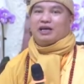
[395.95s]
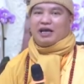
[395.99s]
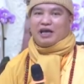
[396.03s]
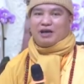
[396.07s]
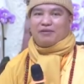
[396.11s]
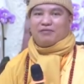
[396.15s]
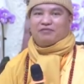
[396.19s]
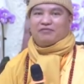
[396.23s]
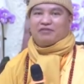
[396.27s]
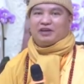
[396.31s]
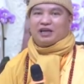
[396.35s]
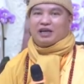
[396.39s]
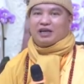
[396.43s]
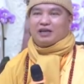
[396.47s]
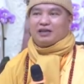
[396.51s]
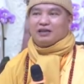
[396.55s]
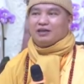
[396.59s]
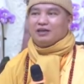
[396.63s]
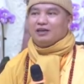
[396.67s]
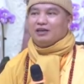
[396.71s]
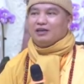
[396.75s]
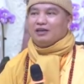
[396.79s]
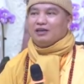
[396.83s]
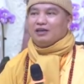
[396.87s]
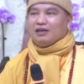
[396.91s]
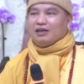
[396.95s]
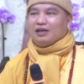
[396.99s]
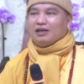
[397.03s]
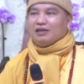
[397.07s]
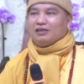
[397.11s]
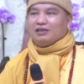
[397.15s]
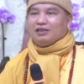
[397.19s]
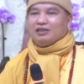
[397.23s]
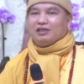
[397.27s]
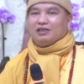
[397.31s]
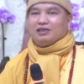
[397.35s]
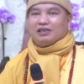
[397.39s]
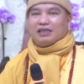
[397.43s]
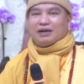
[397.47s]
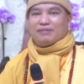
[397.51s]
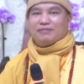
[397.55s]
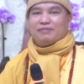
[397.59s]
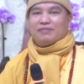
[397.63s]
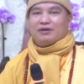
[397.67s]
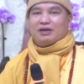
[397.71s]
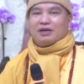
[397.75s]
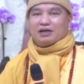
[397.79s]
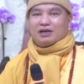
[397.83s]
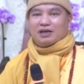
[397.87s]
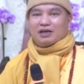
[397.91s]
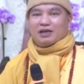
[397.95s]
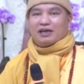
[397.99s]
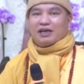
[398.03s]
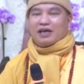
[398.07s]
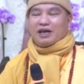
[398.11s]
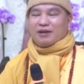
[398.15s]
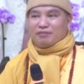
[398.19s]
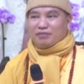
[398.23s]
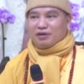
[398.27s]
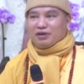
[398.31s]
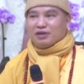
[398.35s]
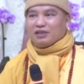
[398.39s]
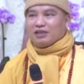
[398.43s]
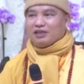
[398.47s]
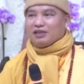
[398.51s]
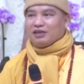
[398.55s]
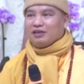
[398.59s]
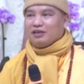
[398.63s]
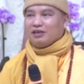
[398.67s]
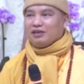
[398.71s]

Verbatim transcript: em và à, chị chăm các em thì